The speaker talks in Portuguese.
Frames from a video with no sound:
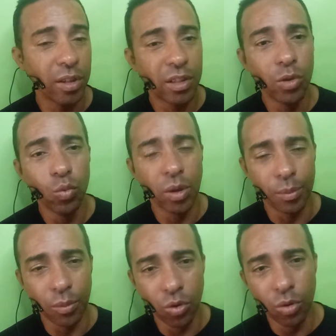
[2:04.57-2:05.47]
até uma
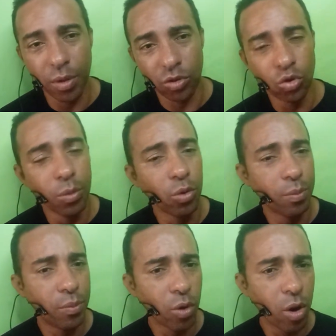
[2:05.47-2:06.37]
bomba sobre o
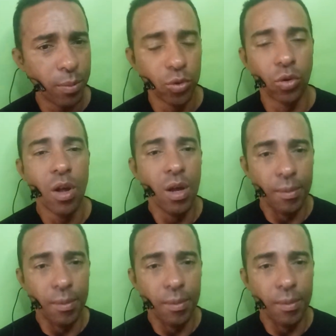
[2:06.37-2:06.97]
próprio